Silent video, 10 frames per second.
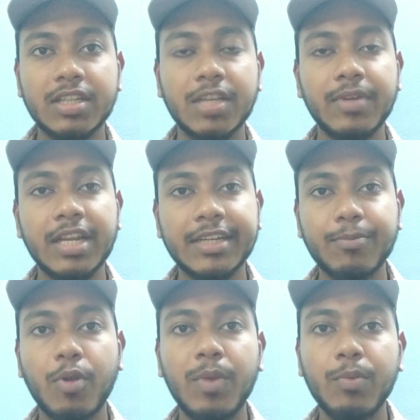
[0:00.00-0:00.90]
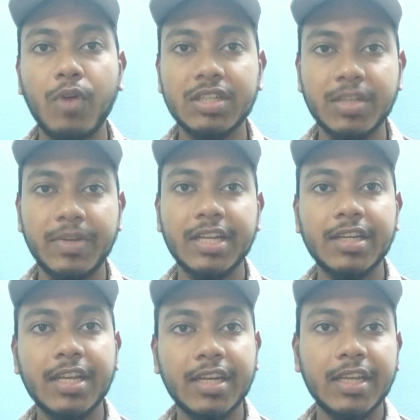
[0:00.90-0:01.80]
হোয়াটসঅ্যাপেরই একটা প্রবলেম হোয়াটসঅ্যাপের
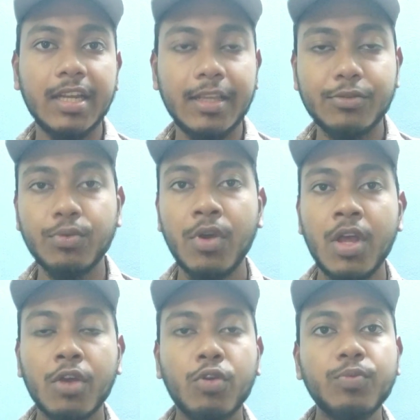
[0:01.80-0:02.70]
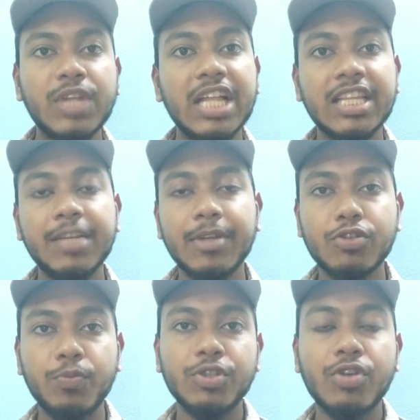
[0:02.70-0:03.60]
একটা টেকনিক্যাল ইস্যু খুব তাড়াতাড়ি বা
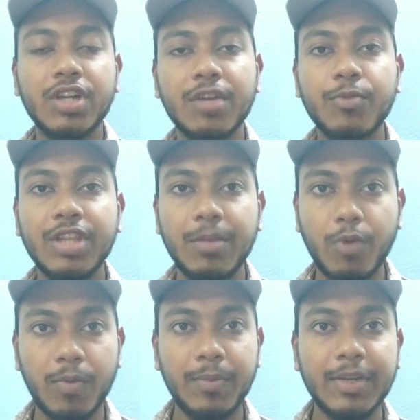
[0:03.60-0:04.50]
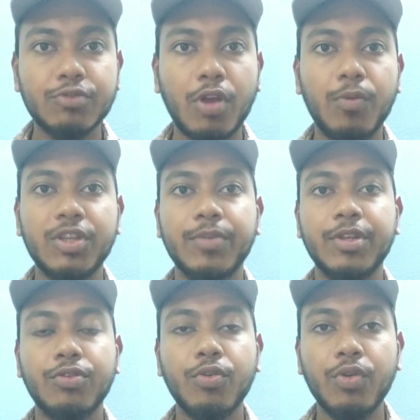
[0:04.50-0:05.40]
চব্বিশ ঘন্টার মধ্যে এই প্রবলেমটা সলভ হয়ে
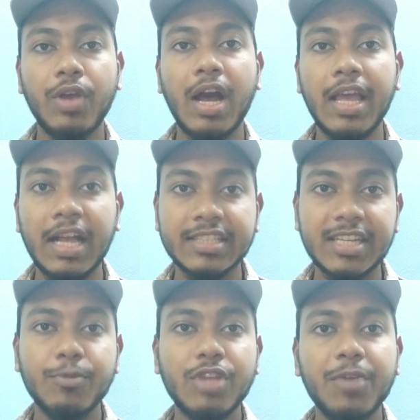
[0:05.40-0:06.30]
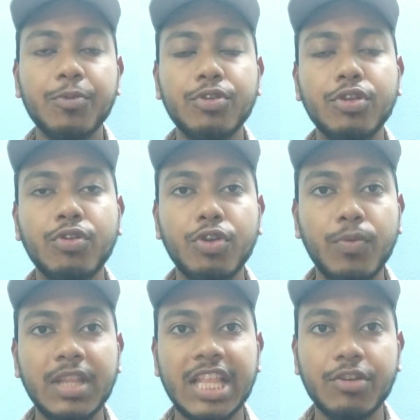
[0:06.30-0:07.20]
যাবে তো আজকের মতো এই পর্যন্তই
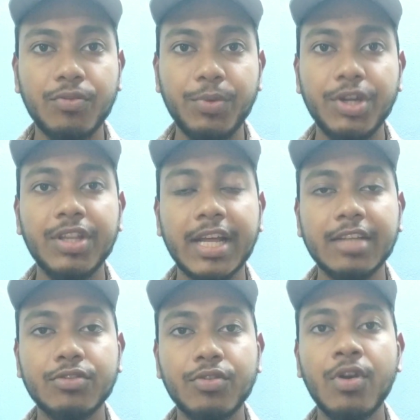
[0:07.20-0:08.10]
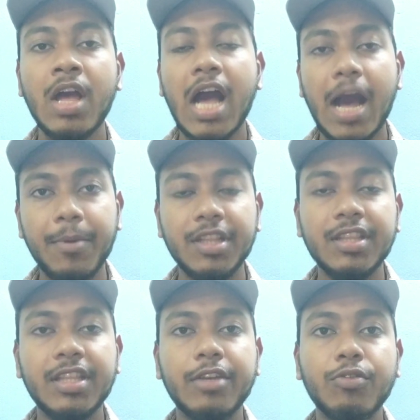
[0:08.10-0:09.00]
ধন্যবাদ এতক্ষণ ভিডিওটি দেখার জন্য
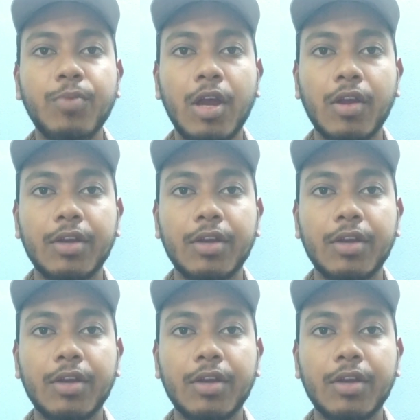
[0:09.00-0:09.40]
আপনাদের দিনটি খুব ভালো